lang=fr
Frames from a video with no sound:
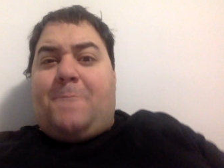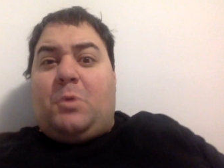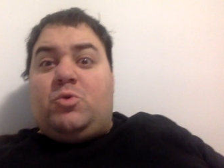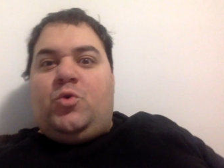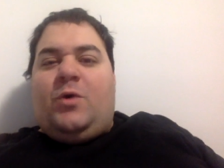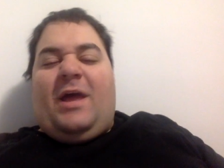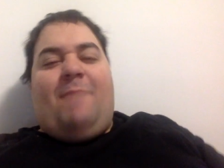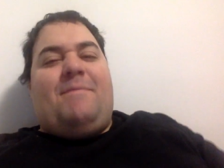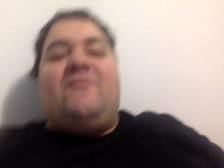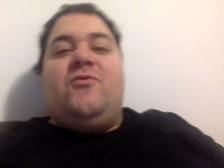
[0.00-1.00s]
Bonjour et
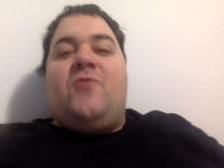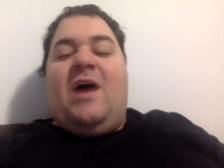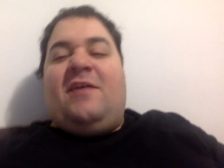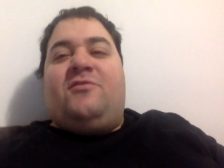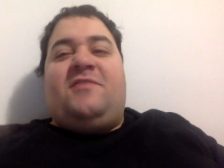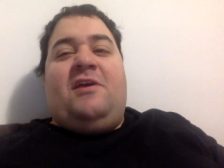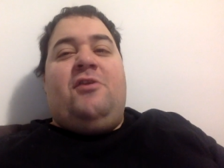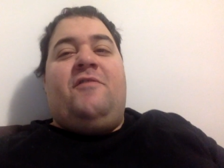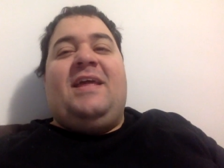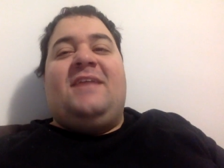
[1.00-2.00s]
bienvenue à tous à une
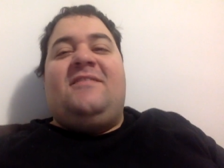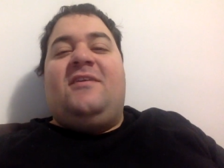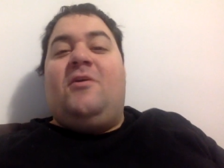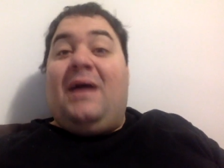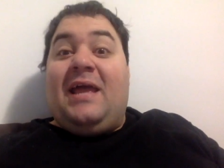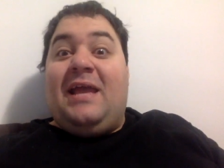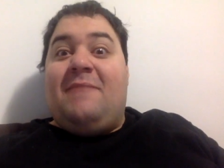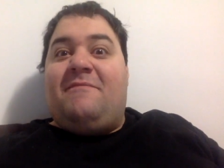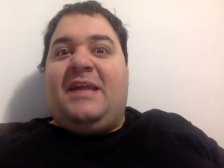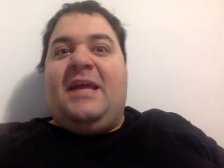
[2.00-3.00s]
nouvelle critique de Manga Name
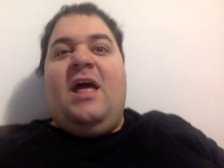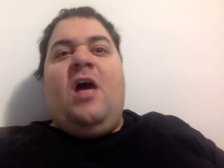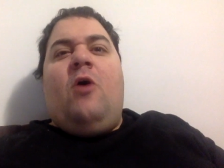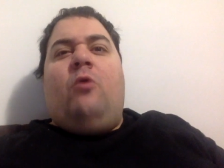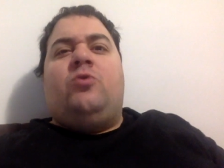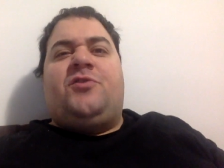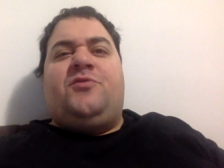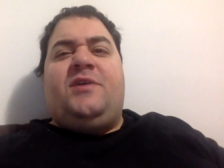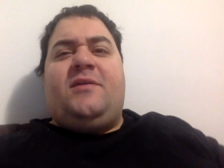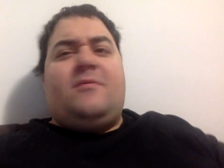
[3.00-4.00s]
Fan.
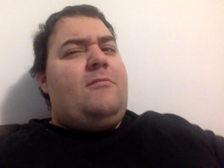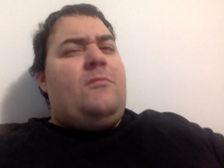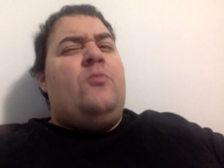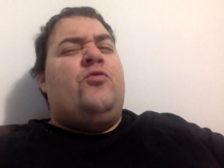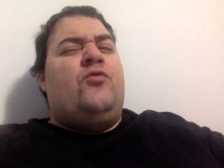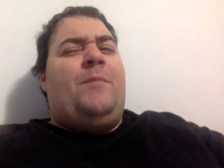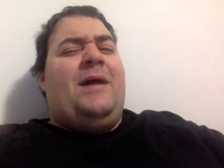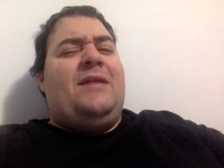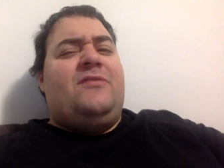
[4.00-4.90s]
Aujourd'hui, je vous parle du